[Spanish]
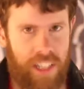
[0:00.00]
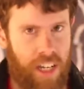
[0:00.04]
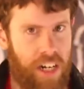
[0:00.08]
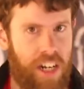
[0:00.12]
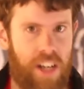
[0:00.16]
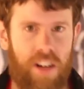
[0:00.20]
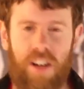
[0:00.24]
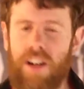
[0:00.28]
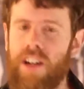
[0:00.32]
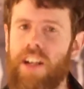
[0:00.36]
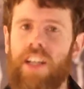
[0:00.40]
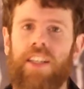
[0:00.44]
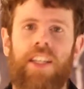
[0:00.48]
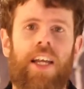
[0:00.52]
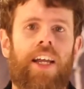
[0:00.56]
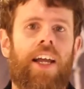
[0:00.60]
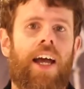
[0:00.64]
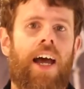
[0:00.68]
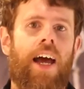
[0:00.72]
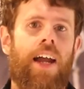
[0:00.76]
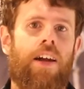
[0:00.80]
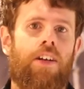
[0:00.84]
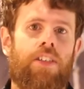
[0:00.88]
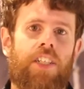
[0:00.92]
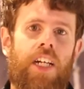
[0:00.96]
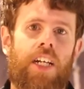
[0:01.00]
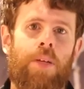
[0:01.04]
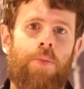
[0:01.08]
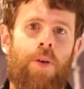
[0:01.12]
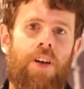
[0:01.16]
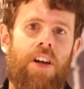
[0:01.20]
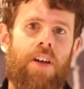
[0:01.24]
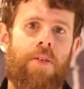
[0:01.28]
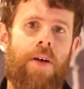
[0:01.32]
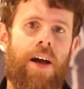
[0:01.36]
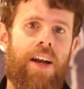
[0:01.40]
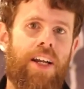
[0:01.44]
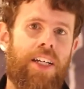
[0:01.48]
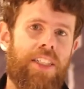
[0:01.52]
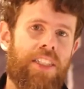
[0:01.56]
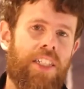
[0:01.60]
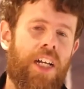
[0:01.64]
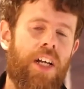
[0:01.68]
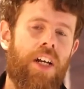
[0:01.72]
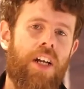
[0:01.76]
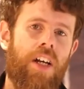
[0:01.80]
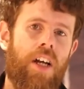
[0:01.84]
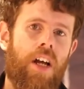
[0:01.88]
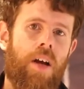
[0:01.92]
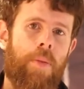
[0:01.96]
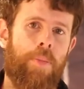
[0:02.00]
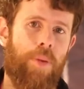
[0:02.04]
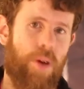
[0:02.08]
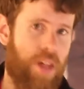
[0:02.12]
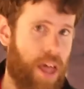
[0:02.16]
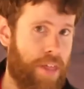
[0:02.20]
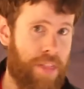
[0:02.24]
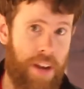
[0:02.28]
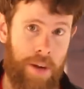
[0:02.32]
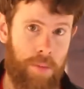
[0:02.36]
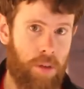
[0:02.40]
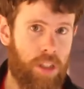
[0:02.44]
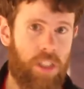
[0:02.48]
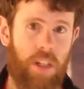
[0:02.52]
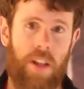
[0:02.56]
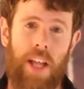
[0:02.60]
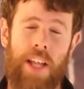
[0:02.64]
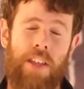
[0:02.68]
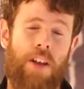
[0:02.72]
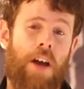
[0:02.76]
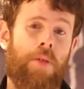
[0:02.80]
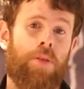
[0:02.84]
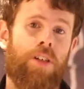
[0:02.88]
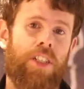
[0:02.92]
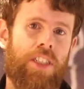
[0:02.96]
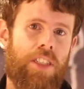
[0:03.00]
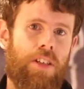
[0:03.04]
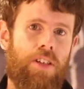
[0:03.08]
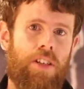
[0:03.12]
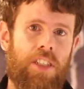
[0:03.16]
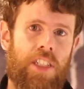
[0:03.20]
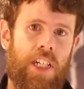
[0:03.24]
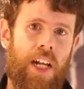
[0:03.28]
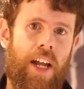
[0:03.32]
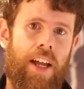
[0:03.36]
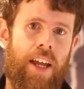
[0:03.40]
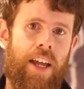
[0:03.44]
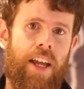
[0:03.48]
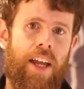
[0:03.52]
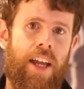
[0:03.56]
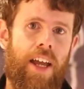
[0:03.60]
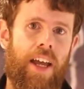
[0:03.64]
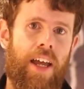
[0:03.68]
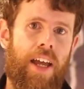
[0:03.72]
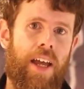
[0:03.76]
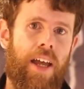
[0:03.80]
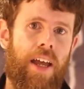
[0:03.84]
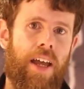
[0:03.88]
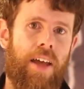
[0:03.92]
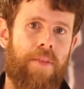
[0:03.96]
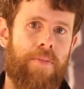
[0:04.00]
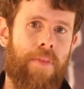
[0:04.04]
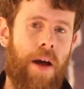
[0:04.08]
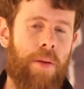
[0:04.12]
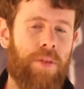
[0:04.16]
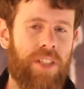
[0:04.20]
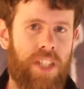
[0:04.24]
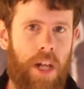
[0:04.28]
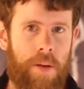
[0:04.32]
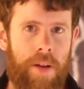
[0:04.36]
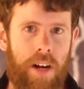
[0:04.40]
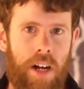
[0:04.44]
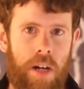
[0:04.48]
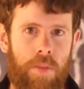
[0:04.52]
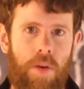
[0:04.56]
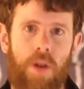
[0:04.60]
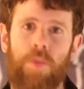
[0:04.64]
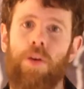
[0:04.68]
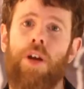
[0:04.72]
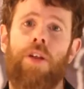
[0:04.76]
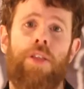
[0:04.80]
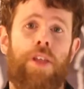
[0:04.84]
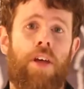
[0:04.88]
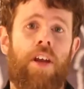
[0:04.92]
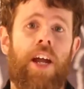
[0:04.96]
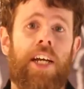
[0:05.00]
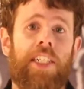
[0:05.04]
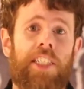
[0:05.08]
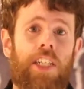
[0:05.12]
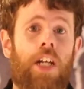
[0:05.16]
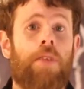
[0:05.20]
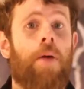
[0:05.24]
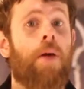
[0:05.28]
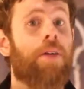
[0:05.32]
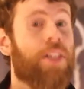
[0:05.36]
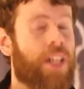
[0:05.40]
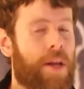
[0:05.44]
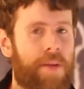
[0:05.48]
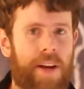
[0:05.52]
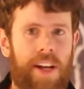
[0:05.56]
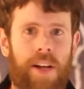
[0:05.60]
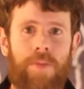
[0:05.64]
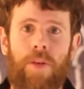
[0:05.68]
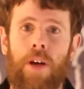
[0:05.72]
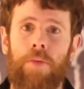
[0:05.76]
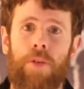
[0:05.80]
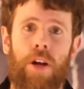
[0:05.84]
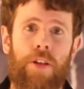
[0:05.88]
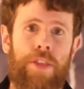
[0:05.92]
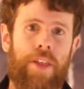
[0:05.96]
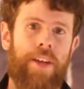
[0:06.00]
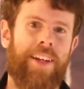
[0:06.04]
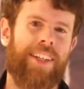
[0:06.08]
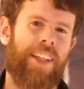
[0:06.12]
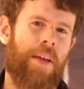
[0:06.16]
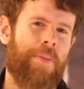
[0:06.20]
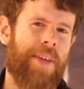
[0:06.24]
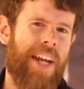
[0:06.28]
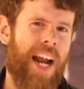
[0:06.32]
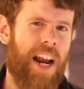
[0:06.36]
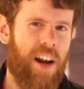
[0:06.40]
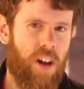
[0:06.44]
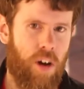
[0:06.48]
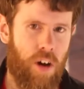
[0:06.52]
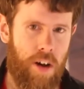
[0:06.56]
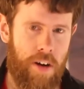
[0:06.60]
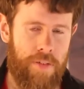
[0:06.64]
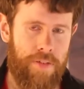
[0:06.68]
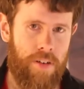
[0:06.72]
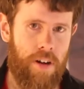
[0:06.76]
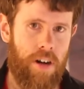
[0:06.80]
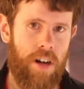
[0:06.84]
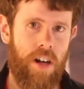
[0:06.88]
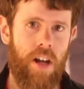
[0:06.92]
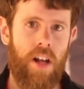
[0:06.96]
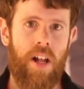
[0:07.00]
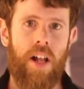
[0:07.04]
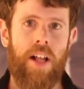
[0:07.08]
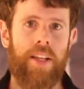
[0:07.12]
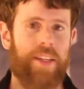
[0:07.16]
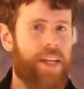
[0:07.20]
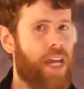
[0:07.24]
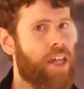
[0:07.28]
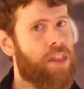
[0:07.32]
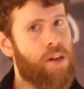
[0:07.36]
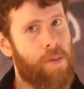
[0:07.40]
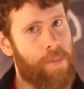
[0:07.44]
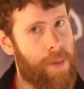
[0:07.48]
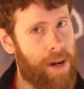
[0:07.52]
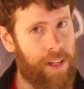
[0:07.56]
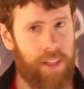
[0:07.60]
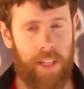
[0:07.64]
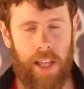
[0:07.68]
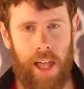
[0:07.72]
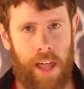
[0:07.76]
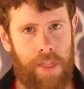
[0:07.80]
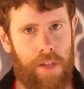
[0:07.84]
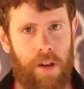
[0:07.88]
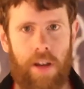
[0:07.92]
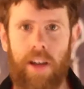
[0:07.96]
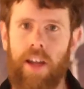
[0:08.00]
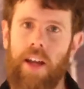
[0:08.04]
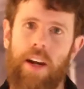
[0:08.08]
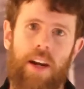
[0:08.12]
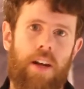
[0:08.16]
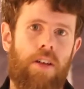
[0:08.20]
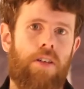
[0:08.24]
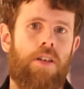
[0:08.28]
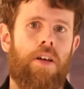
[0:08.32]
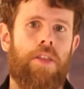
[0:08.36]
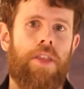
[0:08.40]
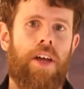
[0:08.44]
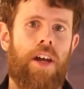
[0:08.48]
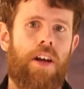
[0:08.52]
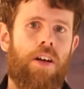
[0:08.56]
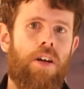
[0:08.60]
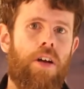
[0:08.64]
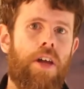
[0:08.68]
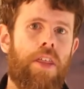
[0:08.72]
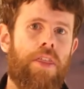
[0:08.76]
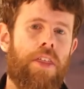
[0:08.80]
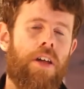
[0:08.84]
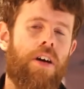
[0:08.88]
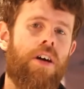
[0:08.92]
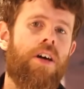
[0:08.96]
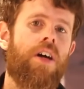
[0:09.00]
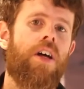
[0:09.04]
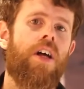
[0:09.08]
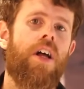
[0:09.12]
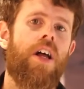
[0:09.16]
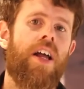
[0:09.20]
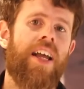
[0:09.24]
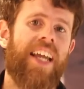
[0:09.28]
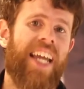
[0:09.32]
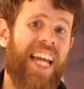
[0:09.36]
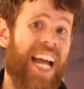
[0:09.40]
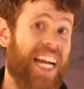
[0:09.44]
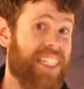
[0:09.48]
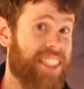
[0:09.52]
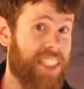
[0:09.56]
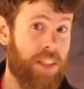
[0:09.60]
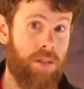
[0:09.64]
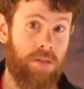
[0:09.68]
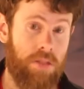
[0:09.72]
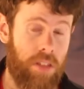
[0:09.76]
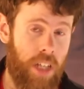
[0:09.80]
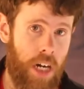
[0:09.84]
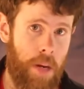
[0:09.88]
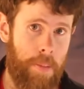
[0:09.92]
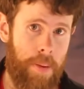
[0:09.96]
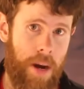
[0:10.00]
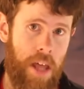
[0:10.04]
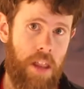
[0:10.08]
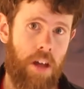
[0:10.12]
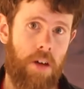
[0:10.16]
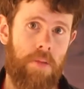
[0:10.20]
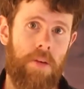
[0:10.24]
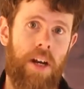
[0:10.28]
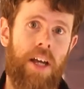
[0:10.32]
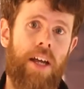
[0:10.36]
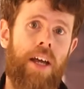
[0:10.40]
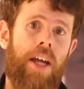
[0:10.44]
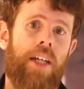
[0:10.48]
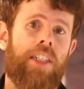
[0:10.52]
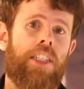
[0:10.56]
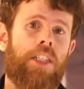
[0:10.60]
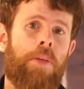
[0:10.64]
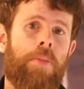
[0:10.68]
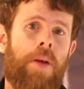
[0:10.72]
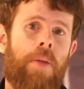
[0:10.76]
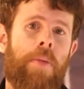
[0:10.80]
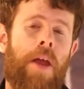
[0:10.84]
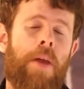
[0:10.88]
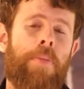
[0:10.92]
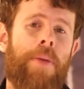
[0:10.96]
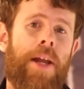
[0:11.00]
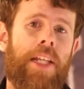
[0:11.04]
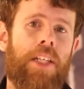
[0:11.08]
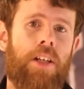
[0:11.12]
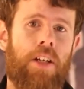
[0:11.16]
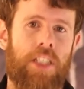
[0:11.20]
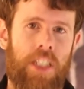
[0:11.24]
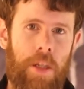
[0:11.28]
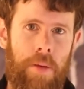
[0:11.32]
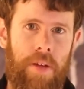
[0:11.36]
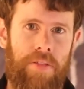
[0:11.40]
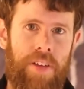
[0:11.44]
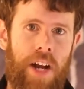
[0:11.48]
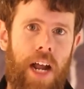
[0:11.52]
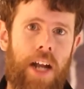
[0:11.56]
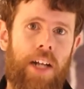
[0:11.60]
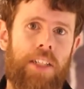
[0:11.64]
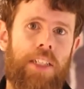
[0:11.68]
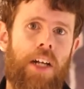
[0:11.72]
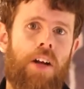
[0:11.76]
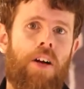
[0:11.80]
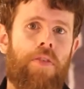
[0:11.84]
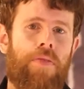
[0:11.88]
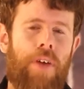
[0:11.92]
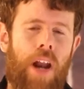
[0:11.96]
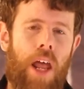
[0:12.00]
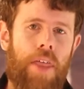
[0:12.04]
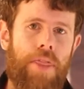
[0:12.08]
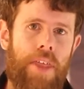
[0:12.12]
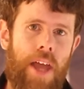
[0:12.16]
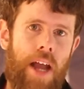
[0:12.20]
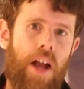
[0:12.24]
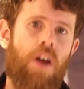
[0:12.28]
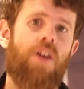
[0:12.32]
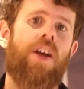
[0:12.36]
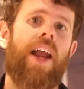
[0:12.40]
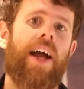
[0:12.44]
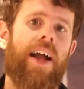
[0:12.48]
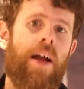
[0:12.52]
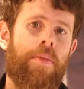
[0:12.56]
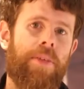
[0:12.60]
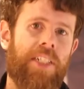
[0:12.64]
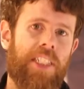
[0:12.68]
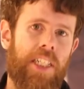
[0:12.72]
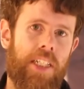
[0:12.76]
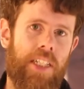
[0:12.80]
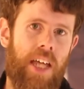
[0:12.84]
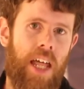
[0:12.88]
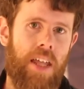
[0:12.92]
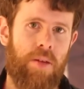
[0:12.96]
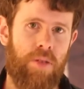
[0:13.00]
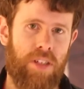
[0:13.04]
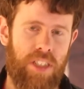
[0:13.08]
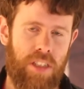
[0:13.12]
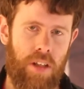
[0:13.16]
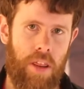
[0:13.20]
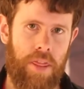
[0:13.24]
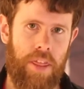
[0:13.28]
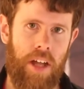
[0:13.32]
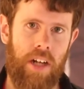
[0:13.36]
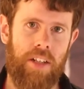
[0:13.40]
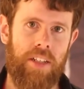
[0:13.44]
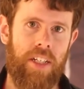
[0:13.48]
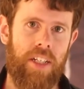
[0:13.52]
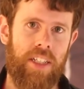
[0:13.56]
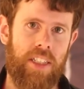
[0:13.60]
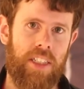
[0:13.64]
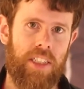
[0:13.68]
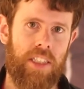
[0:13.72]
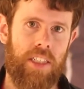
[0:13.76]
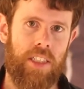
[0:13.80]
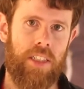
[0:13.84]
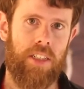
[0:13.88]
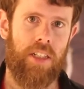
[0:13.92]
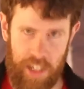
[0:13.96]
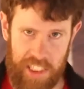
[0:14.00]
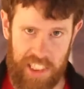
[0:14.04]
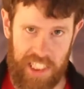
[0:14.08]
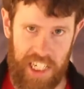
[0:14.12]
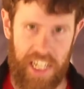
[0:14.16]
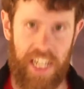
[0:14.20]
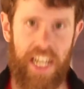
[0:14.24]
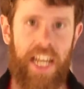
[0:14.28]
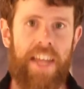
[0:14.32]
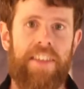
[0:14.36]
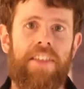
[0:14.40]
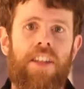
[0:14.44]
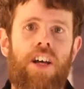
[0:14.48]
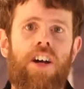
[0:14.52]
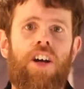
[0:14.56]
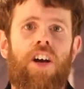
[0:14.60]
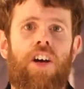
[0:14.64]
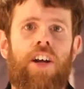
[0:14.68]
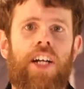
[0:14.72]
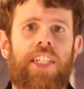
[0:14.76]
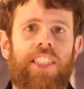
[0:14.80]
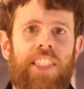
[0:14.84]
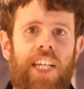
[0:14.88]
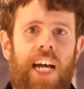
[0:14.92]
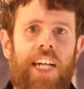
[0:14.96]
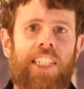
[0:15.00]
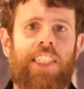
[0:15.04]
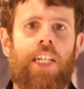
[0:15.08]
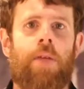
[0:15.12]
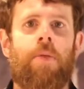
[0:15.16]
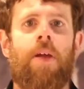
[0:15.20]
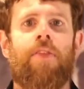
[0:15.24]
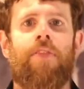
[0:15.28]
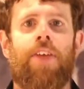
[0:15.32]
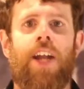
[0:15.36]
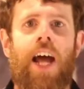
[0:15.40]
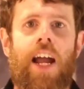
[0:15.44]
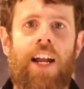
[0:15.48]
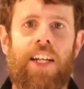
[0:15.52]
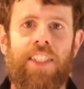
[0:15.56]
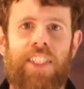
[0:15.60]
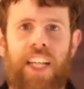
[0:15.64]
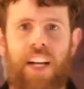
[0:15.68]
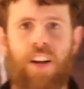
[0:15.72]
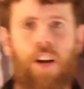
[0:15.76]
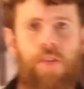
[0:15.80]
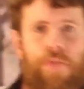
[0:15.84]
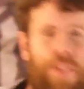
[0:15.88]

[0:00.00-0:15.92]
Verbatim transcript: interior que tengan los equipos rivales puede hacer mucho daño a Boston, o sea que vamos a ver cómo evoluciona eso y vamos a ver cómo evoluciona también al Horford, que hizo un partidazo, hay que reconocerlo, hizo casi un triple doble en su primer partido de semifinales de conferencia con la camiseta de Boston Celtics. Y siguiendo con estas semifinales de